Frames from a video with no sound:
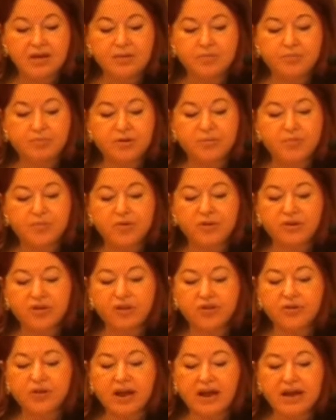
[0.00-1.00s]

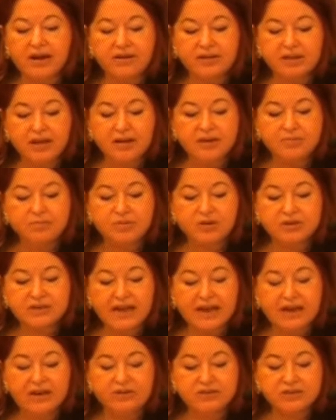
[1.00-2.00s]
Proporcionar
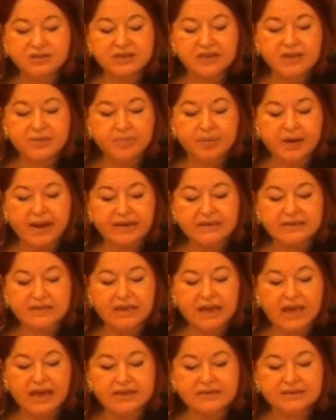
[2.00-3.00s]
modelos y
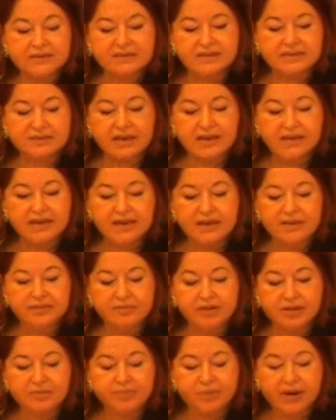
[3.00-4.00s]
prácticas, y
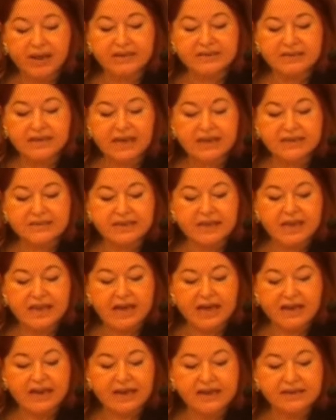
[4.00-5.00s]
prácticas
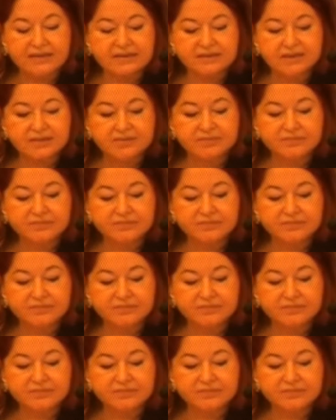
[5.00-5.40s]
guiadas.